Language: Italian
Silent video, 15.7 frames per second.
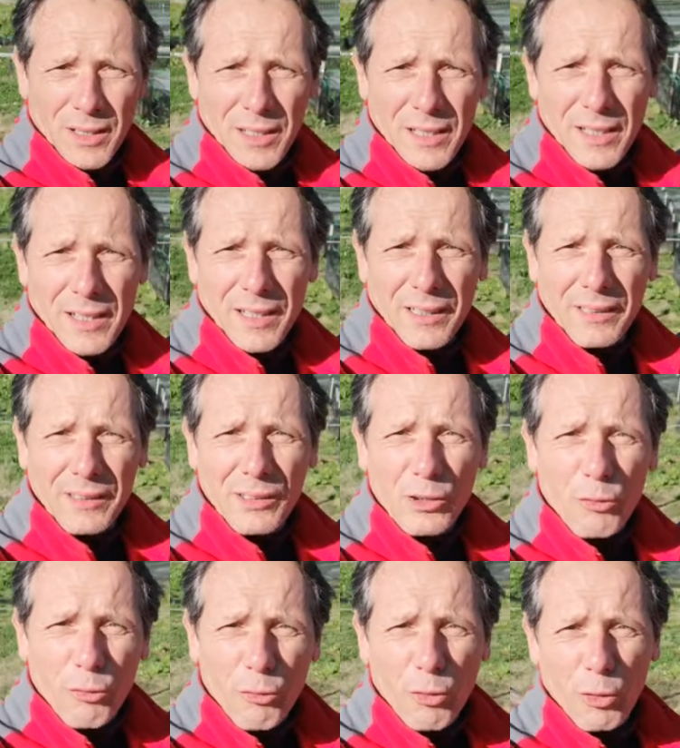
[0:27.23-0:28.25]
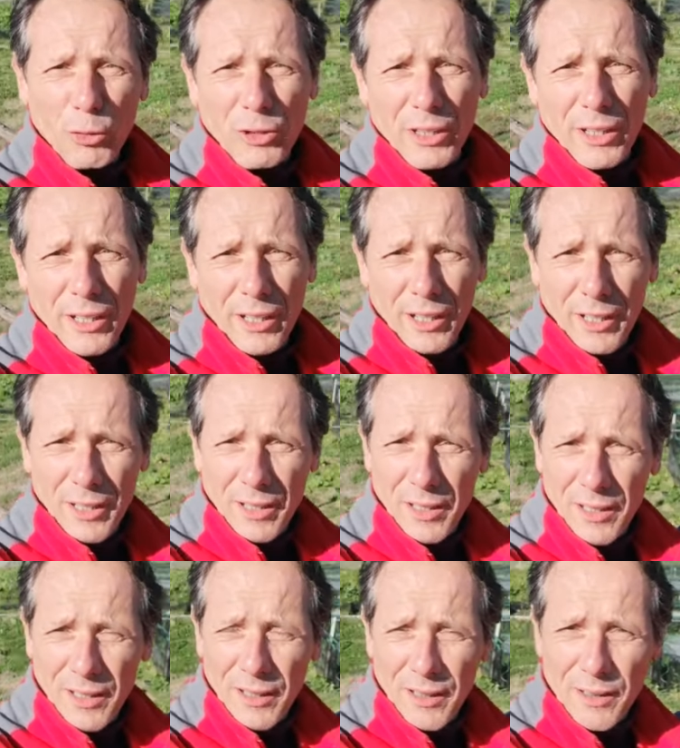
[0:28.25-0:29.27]
a diffondere
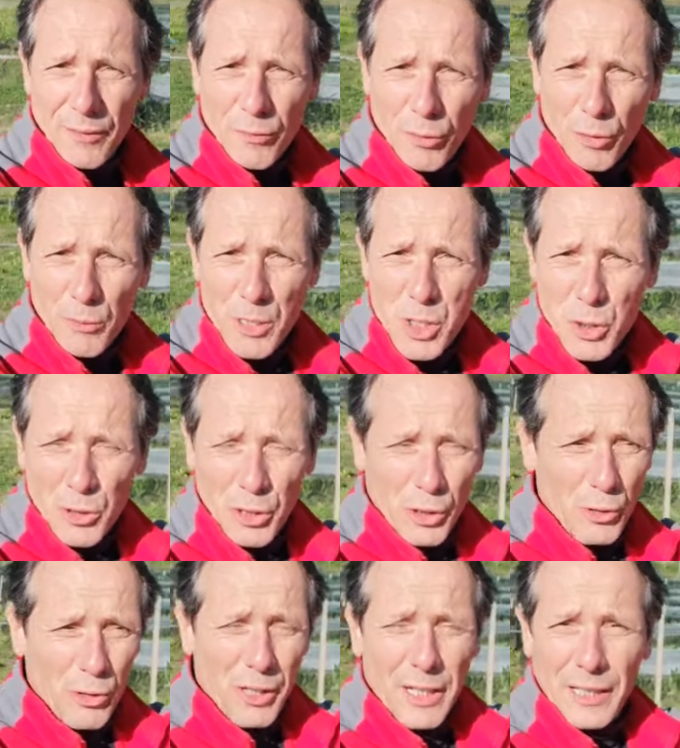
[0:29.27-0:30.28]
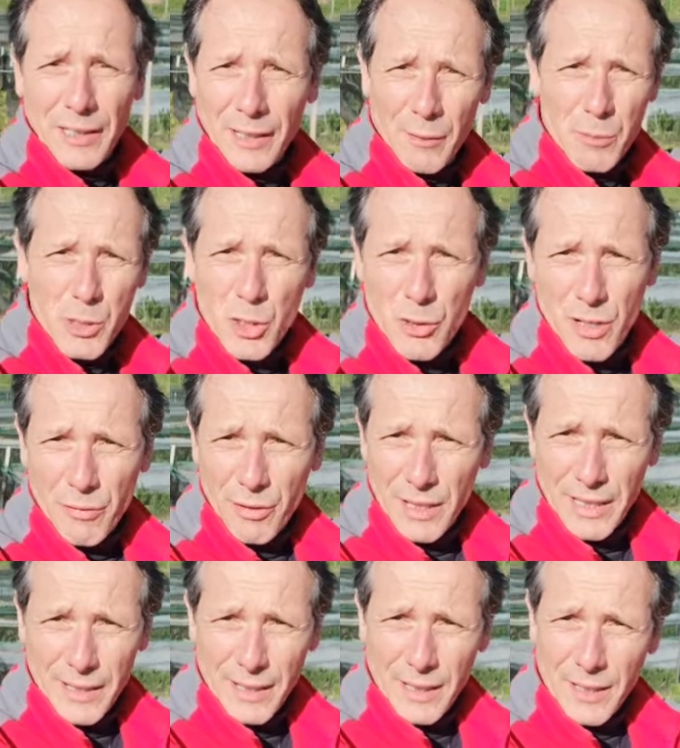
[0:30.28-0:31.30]
l'informazione corretta che bisogna
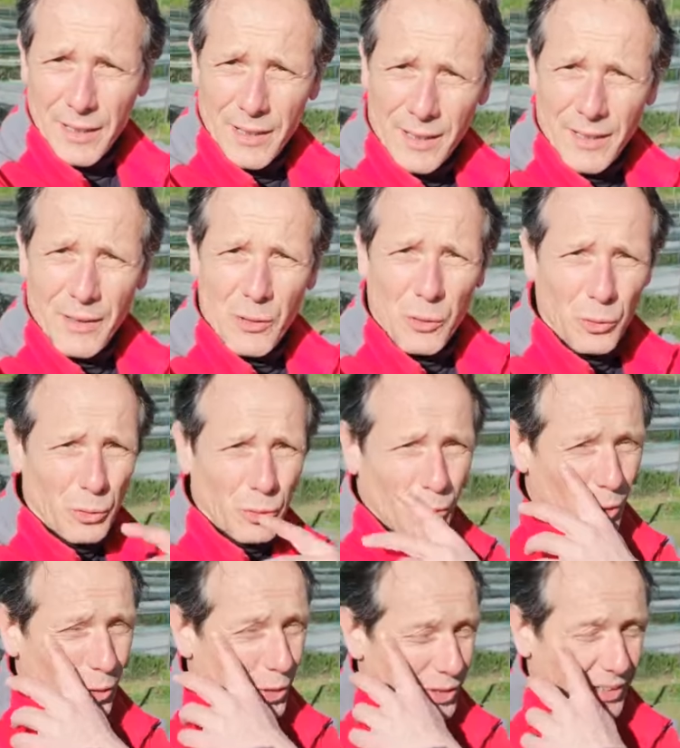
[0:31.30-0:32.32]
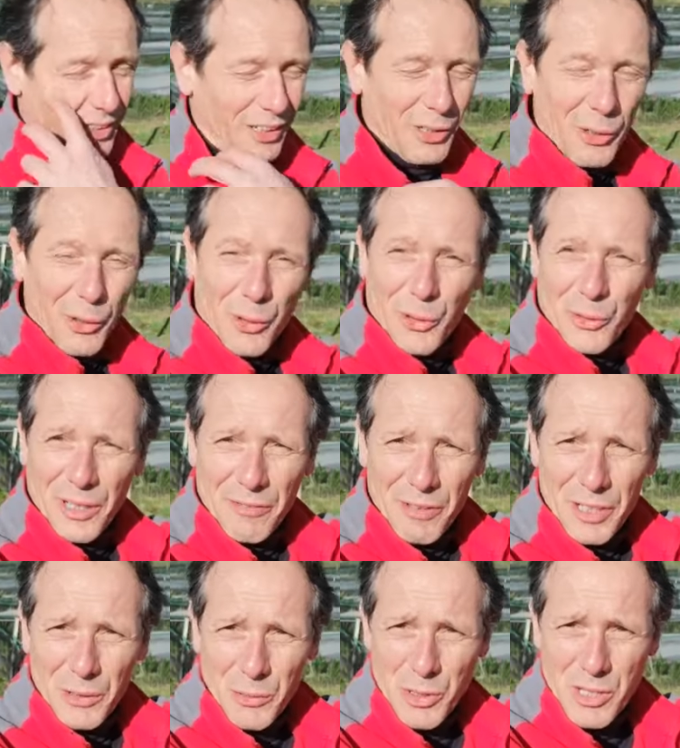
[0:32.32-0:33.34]
fare contro il
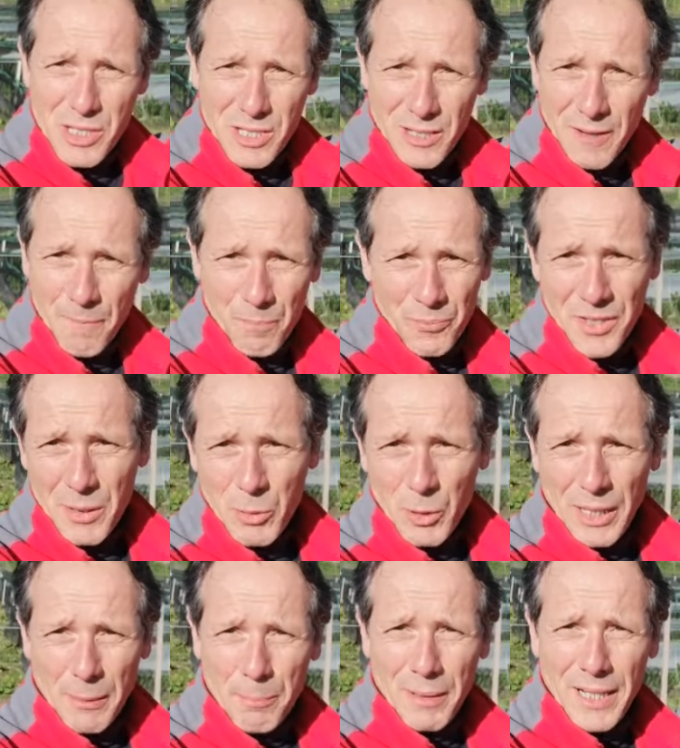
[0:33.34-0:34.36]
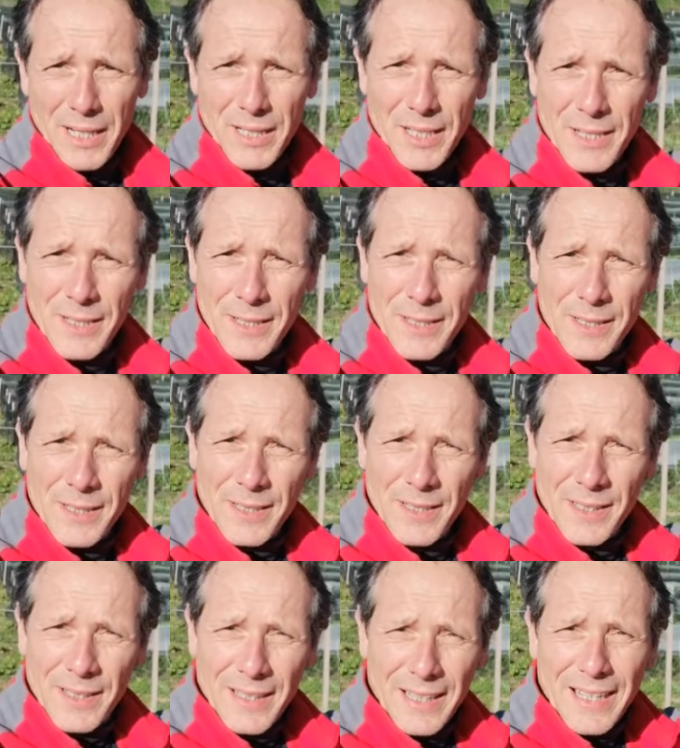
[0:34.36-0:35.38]
coronavirus. Andiamo in campagna.
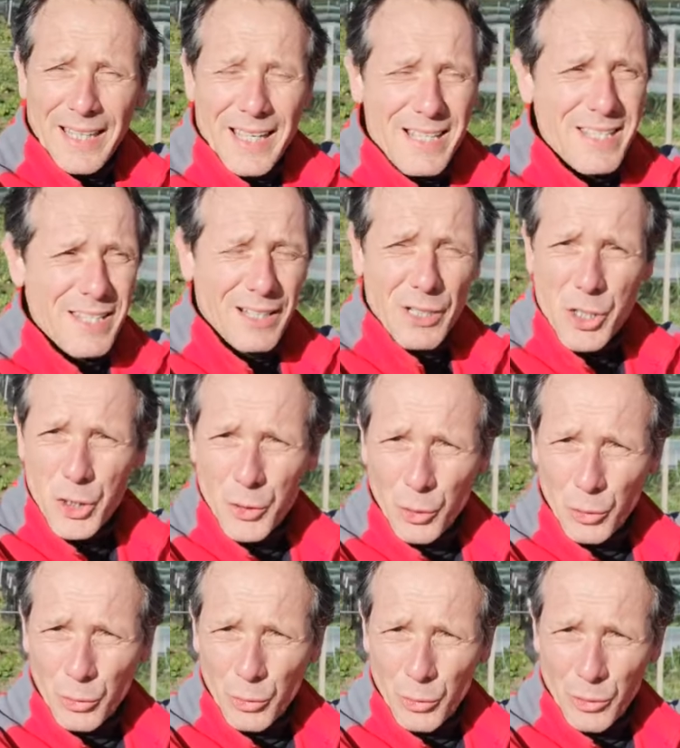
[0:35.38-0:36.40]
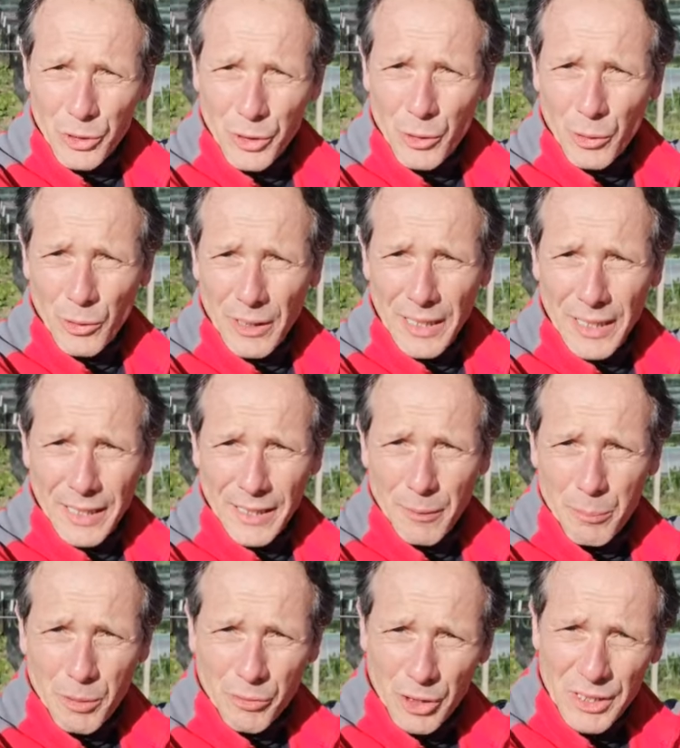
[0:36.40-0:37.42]
Ragazzi, elicicoltori, colleghi,
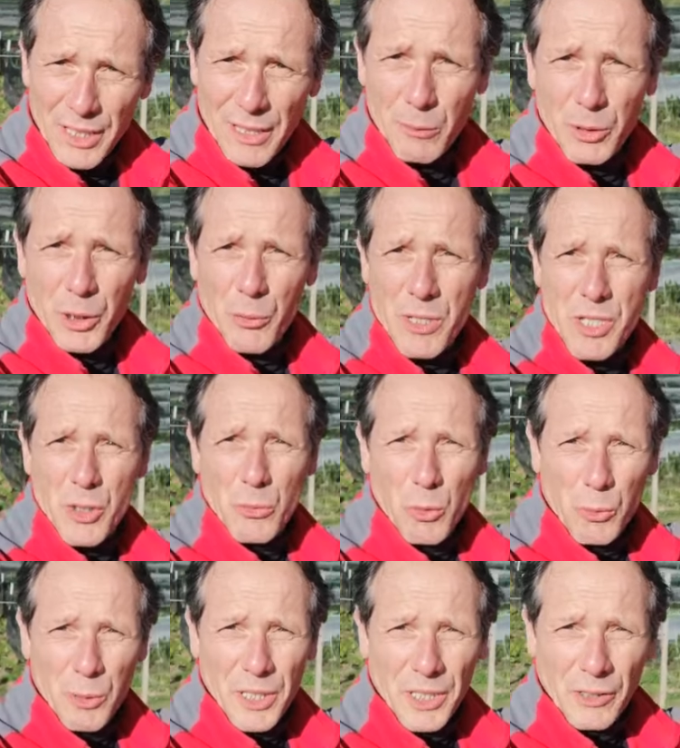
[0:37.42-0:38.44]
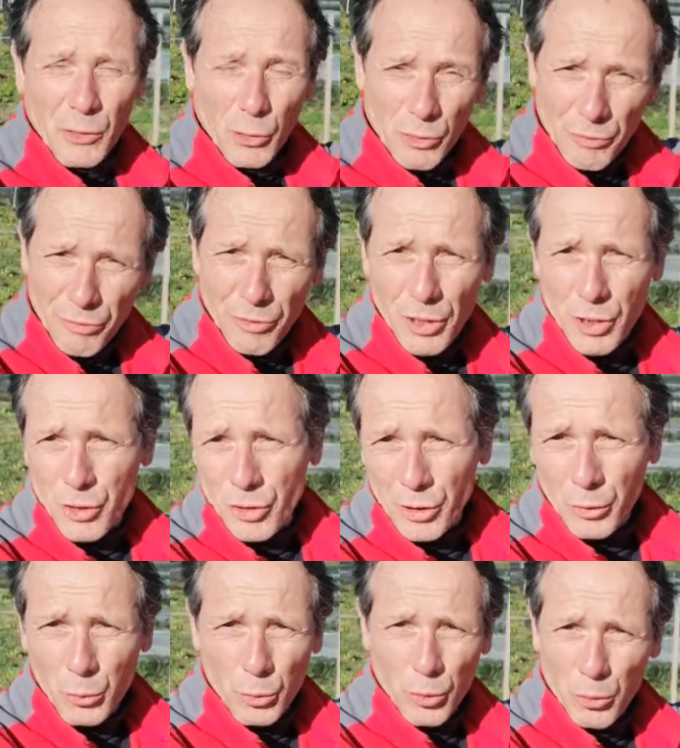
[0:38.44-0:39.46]
approfittiamo di questo momento difficile,
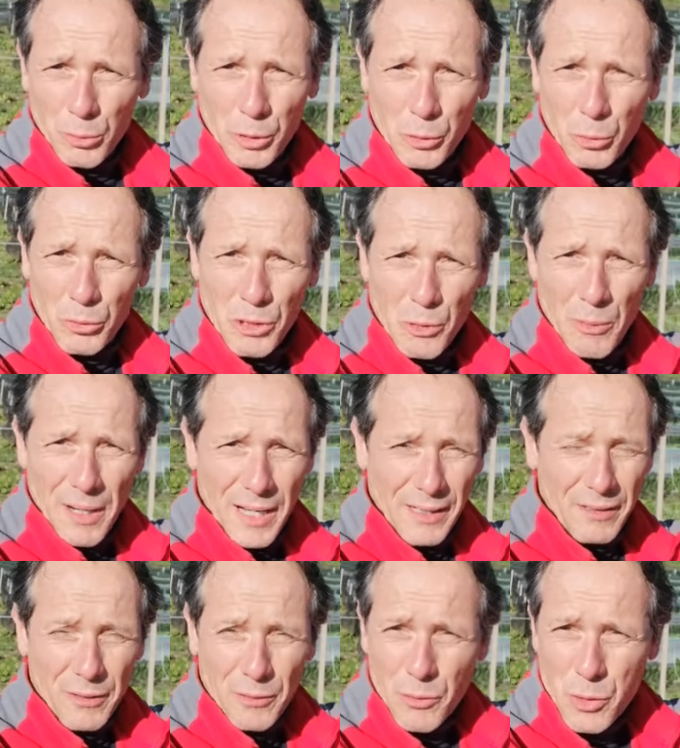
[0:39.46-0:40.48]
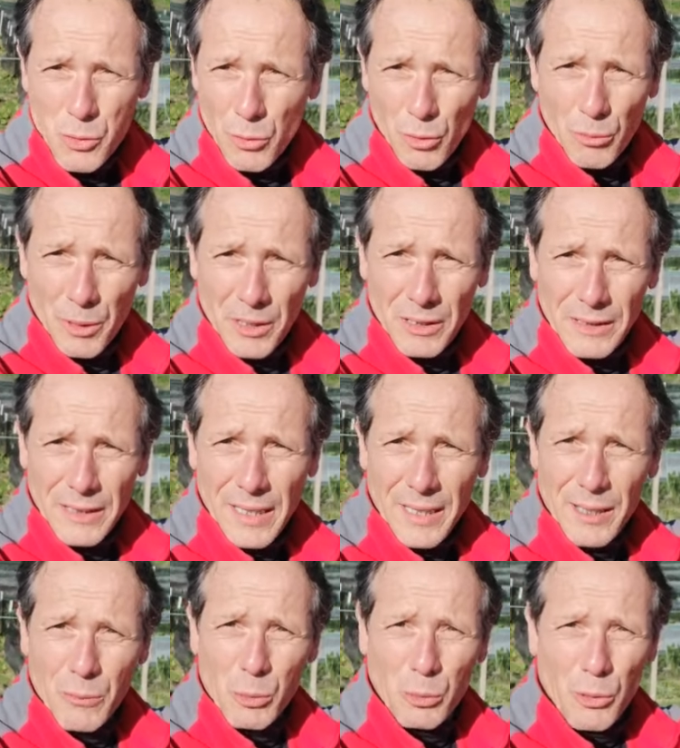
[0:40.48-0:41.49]
duro per tutti quanti, non solo per
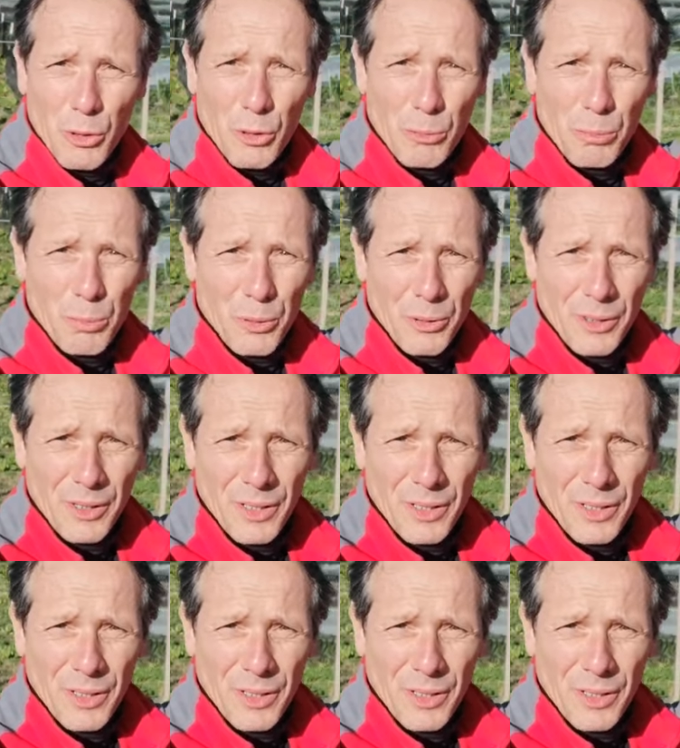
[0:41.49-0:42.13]
l'Italia purtroppo,